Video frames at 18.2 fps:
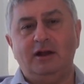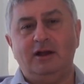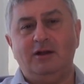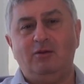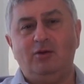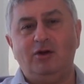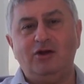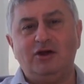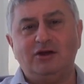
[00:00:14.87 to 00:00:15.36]

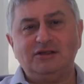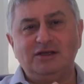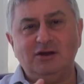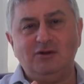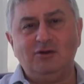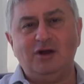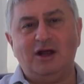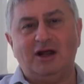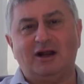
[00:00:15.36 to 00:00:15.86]
es bueno
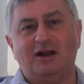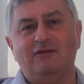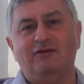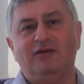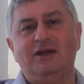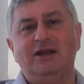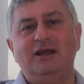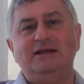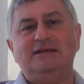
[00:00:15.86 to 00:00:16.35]
hacer una
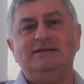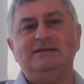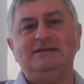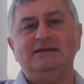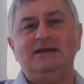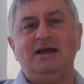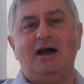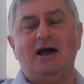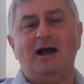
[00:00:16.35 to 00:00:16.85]

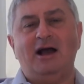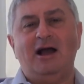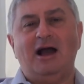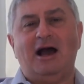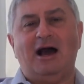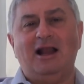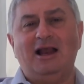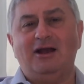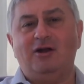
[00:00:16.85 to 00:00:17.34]
referencia
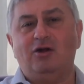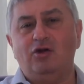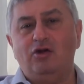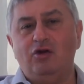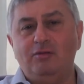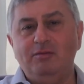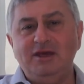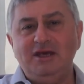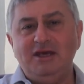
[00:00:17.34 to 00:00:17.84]
a la
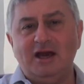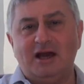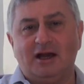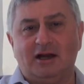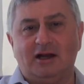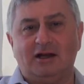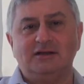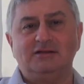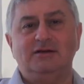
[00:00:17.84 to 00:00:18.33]

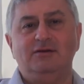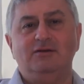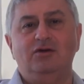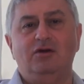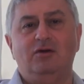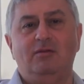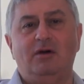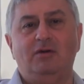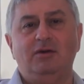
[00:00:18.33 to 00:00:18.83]
economía que
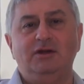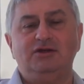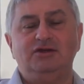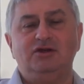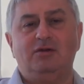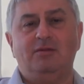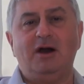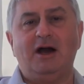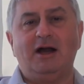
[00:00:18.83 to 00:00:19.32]
recibió
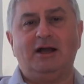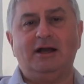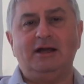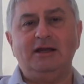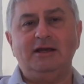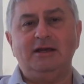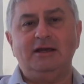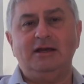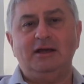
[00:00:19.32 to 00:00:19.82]
Mauricio
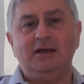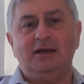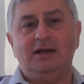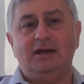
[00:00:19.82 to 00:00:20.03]
Macri,